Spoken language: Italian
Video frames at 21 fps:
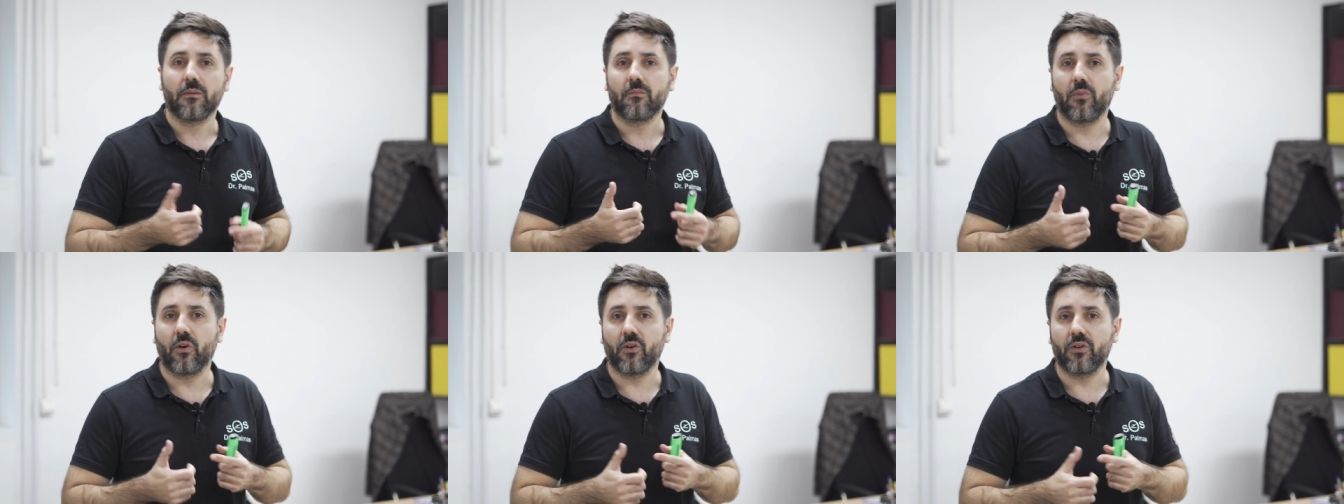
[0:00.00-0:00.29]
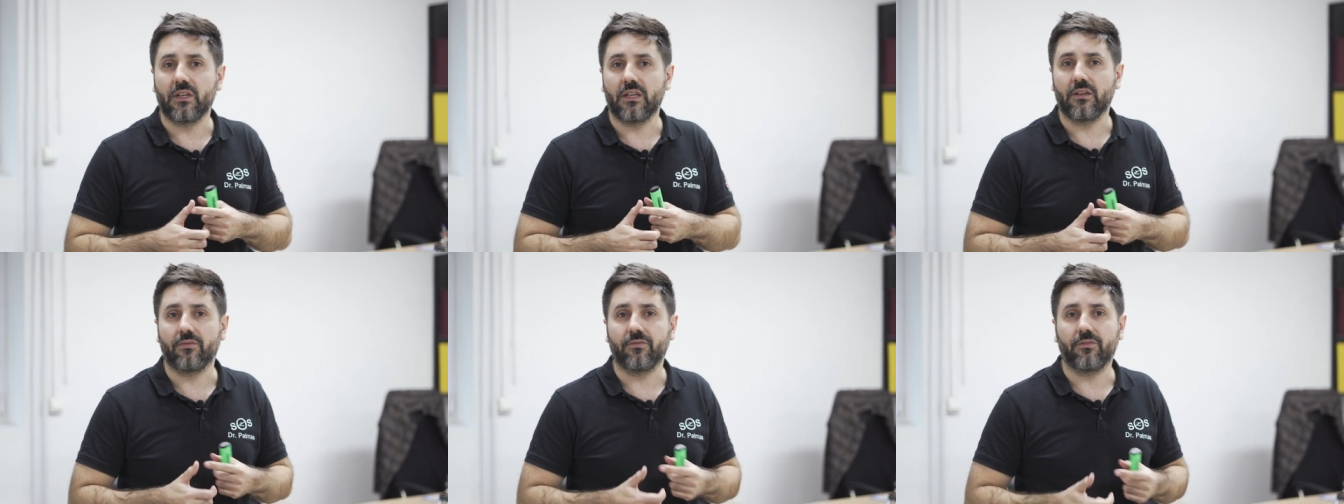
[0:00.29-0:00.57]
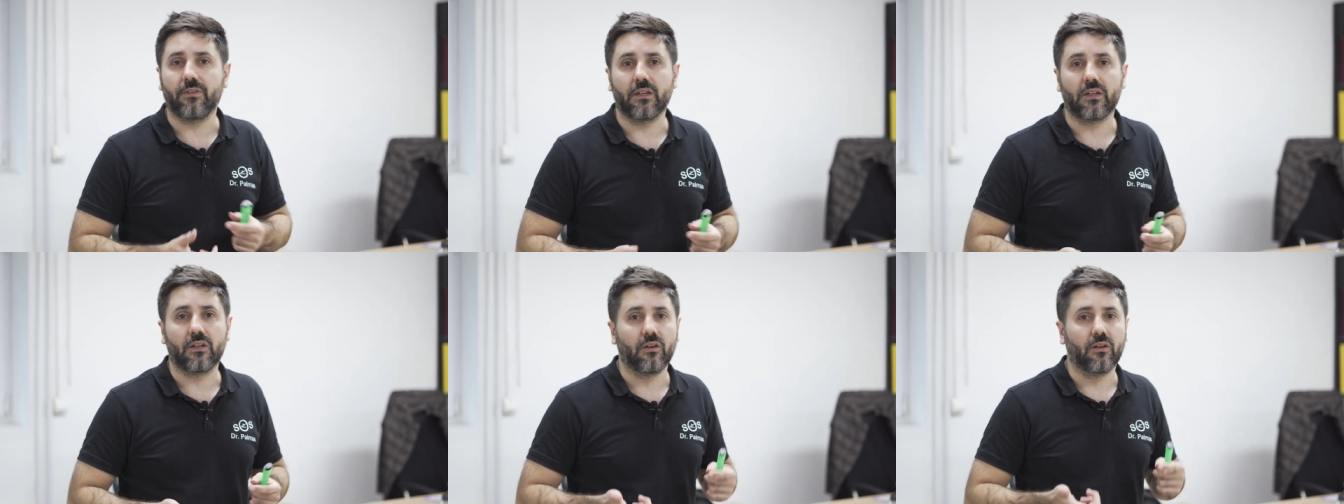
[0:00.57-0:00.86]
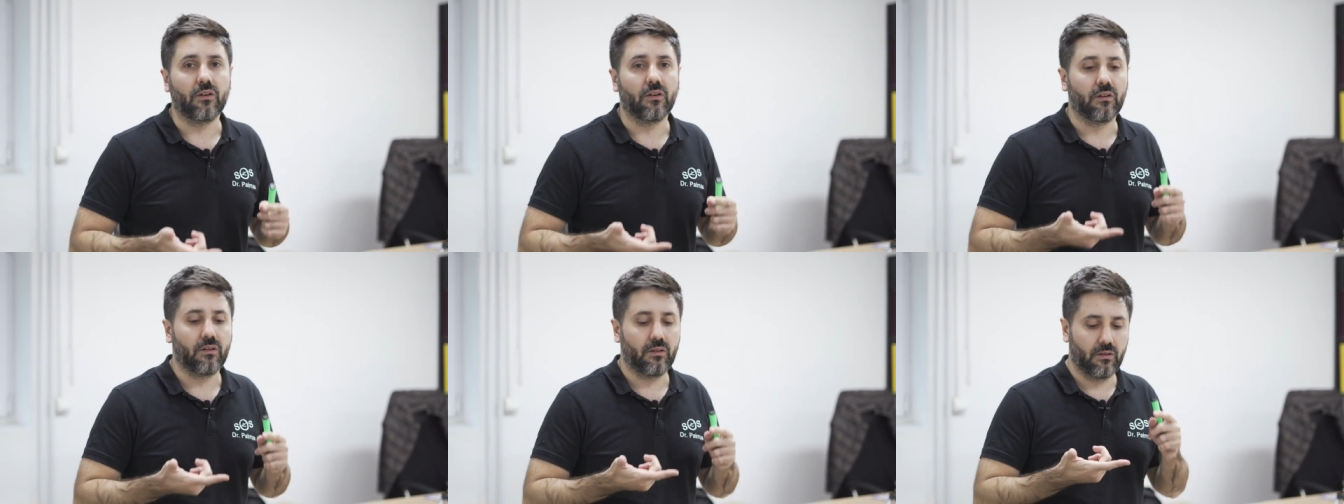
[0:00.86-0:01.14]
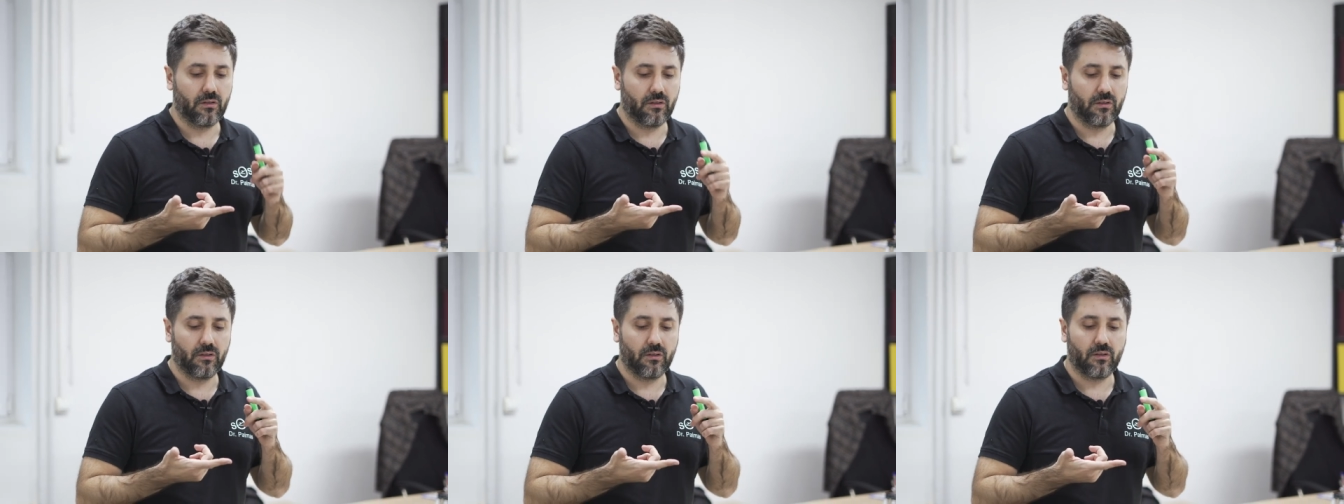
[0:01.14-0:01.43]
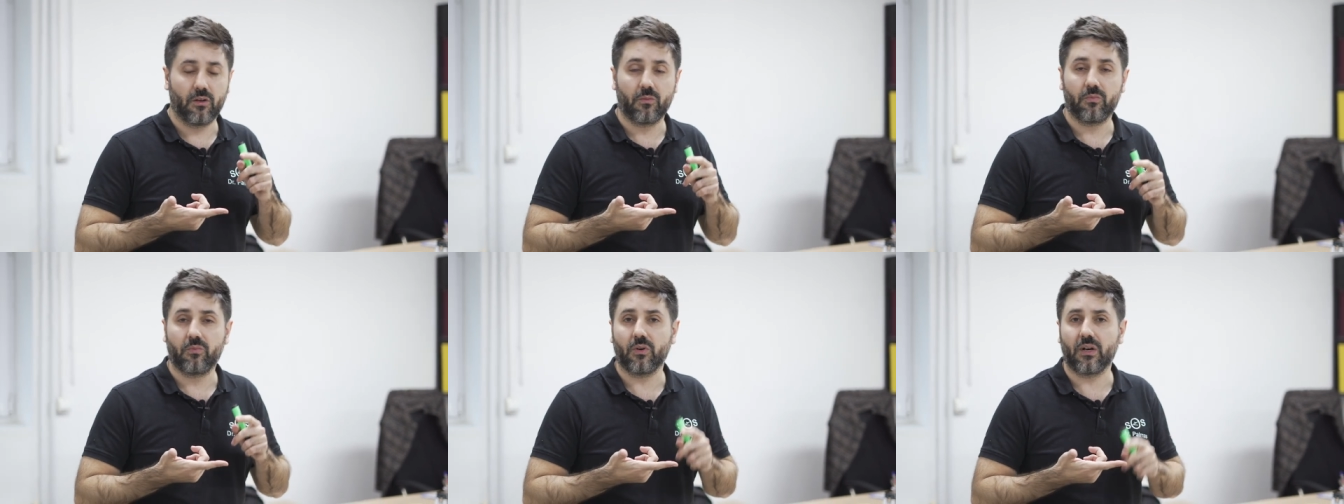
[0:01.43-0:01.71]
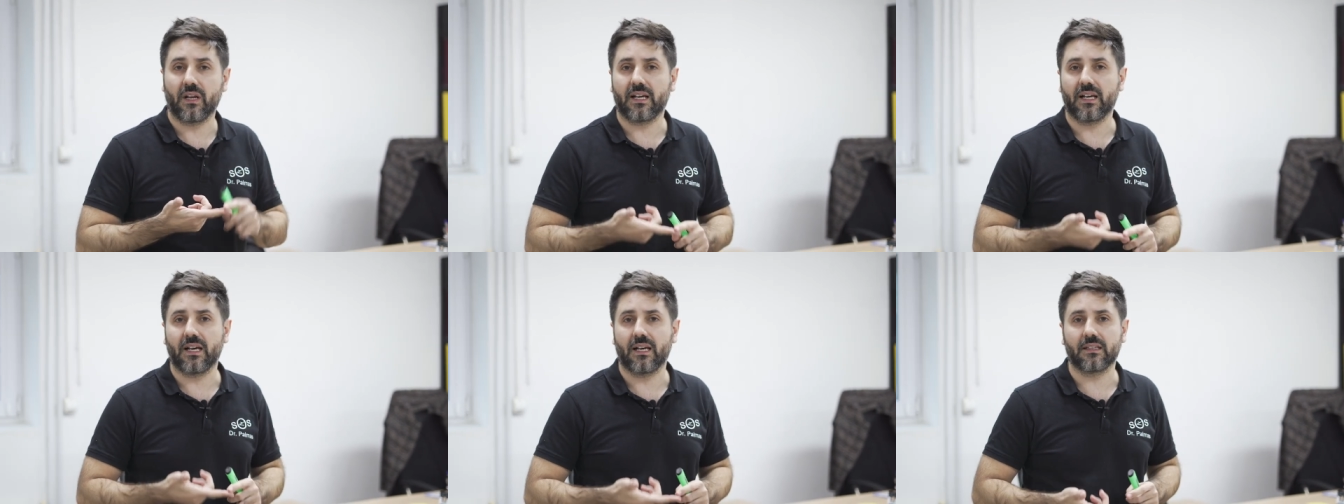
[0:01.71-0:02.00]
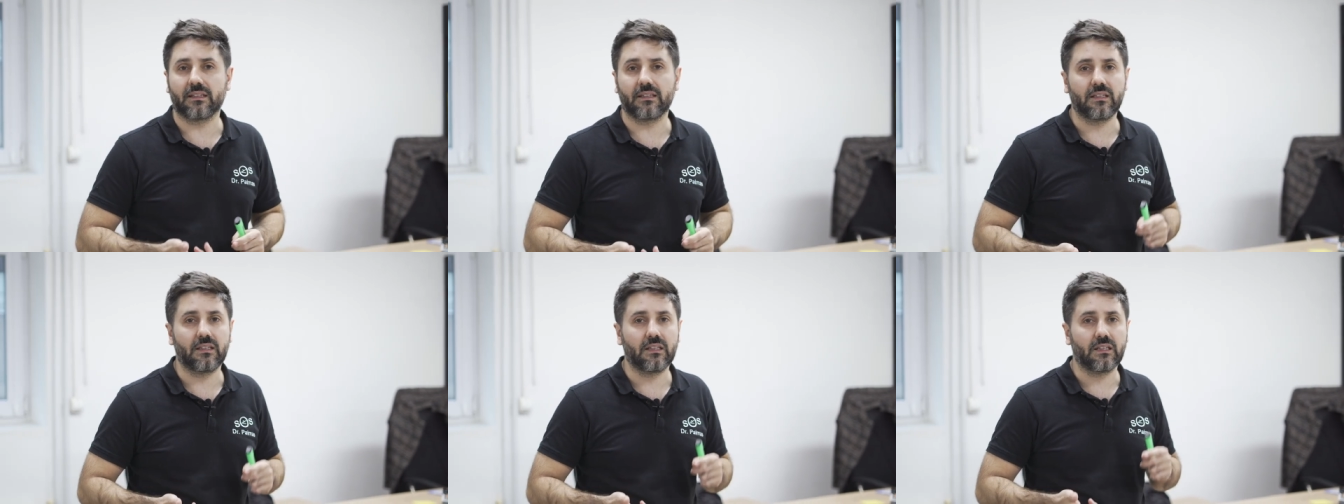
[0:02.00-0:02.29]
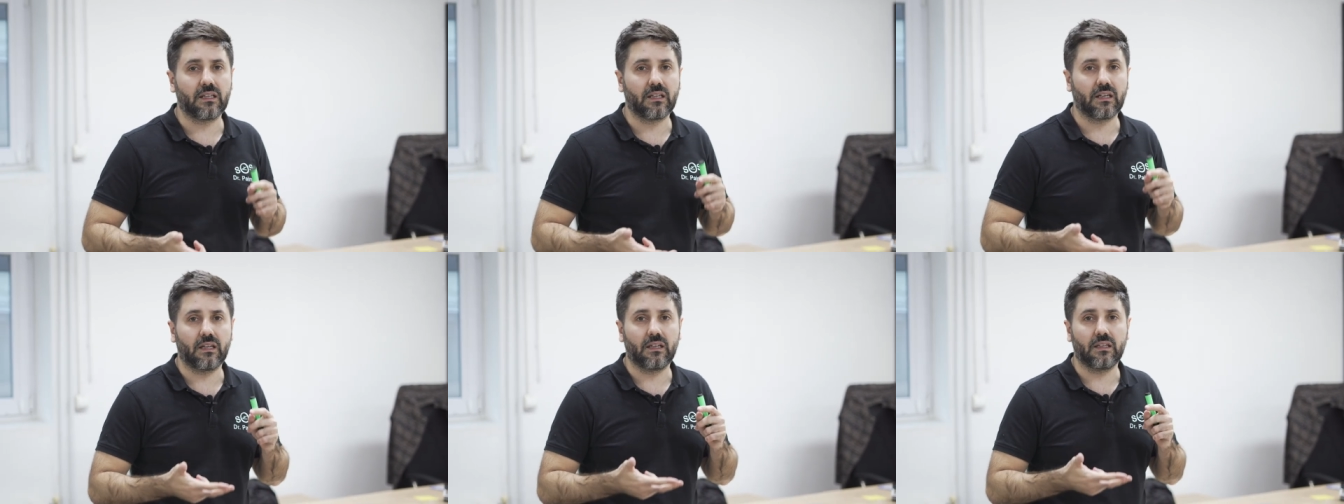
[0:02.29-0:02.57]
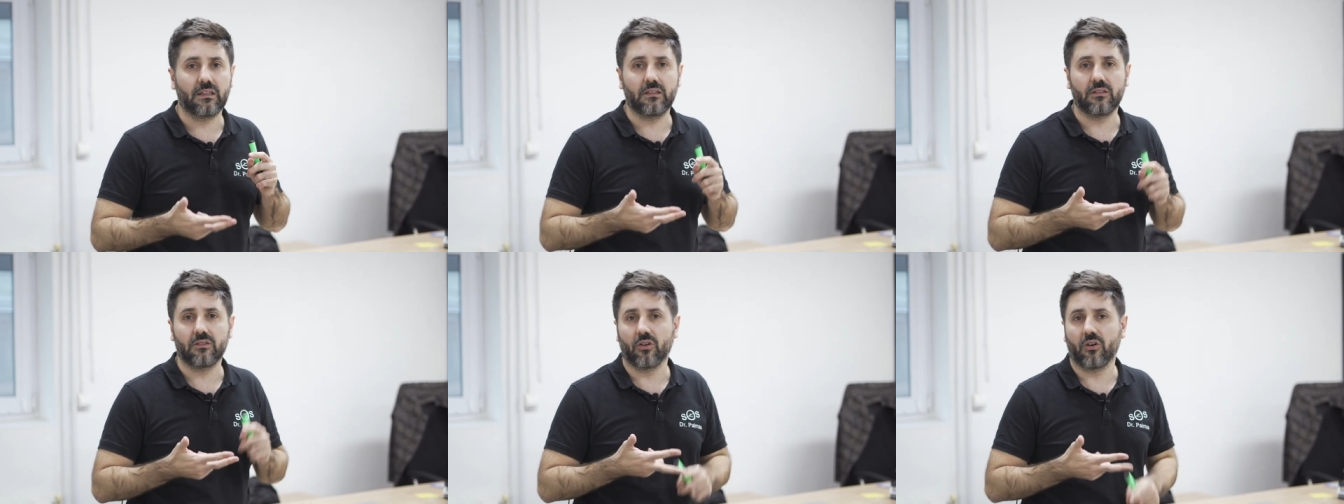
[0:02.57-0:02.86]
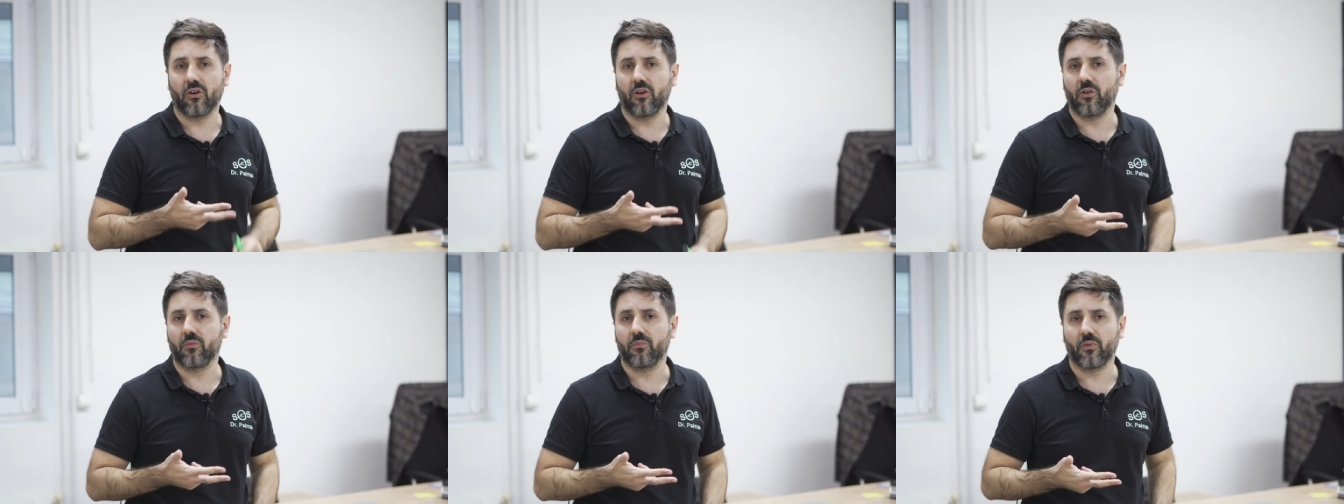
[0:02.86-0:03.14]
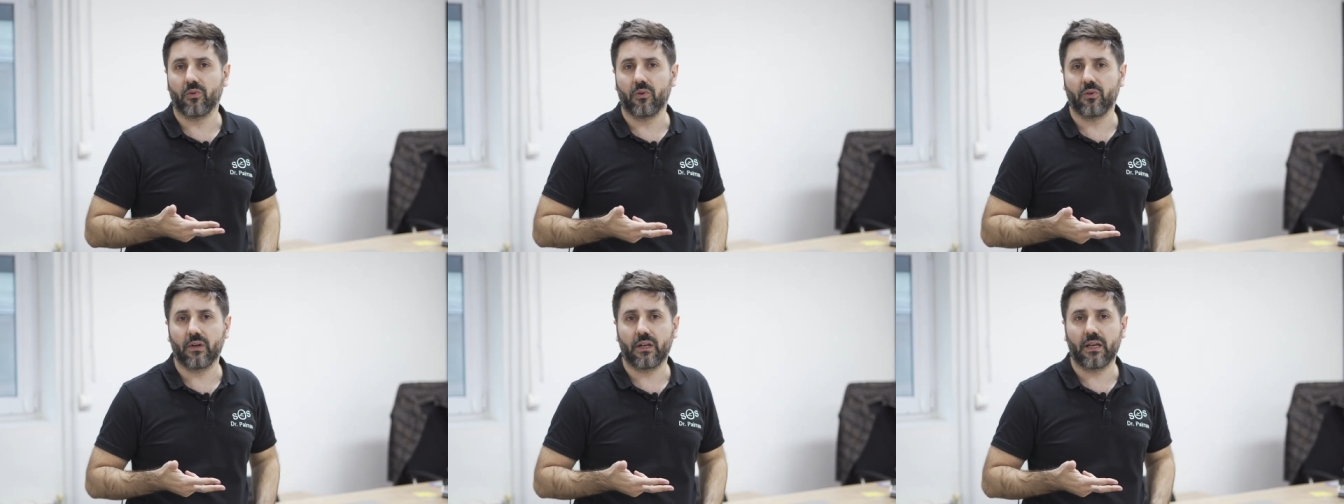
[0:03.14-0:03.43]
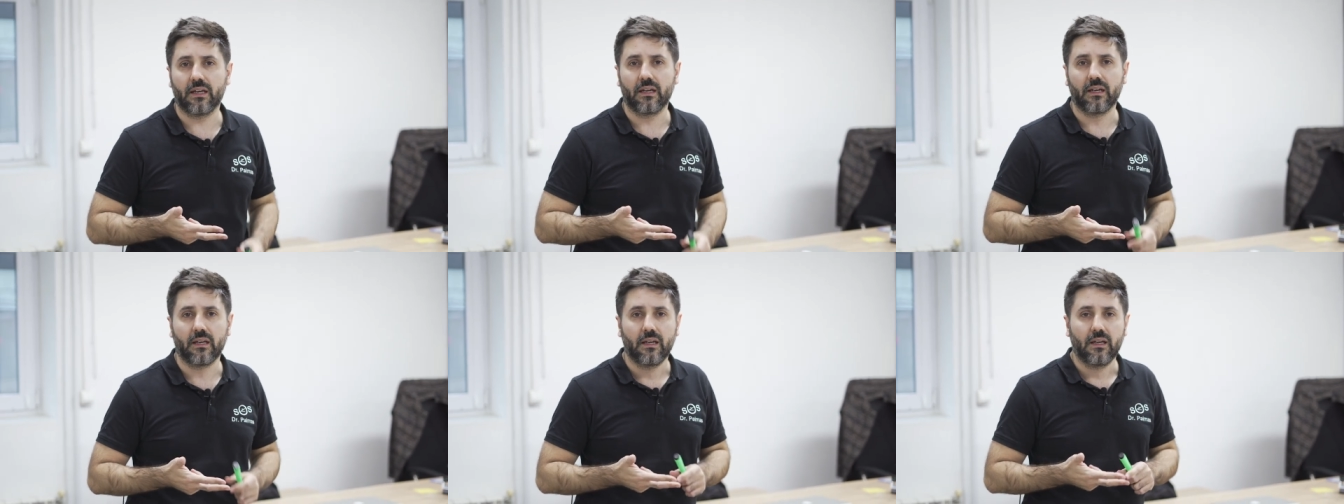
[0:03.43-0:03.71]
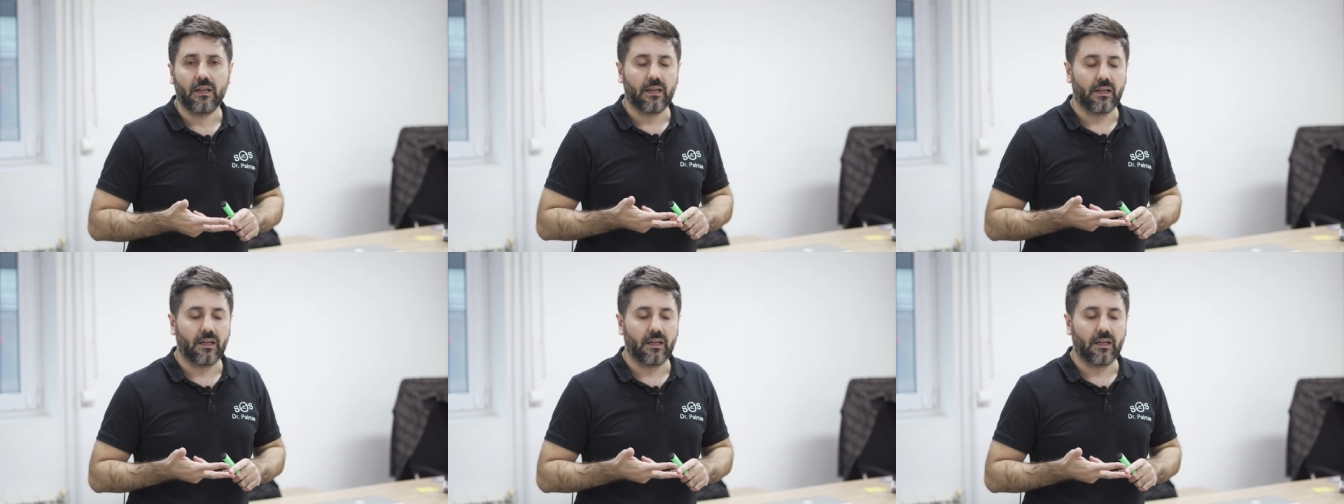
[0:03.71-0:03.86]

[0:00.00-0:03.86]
bonifico eh, oppure carta di credito oppure